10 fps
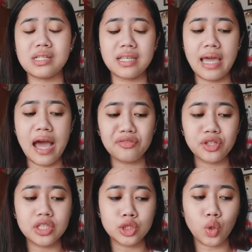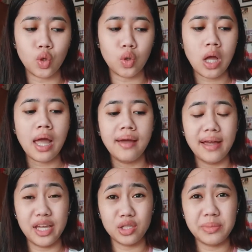Kasi after nito,
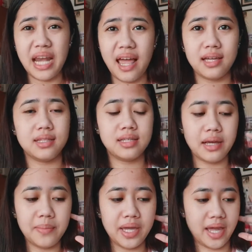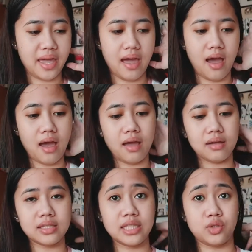ayun, may lakad din kami. Kaya
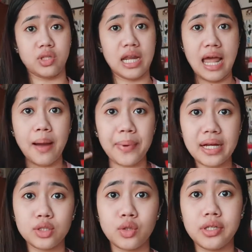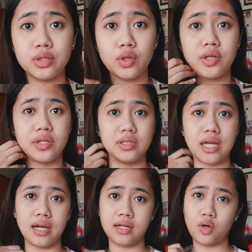dito na lang para tuloy-tuloy
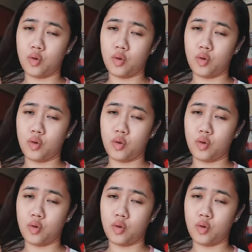na.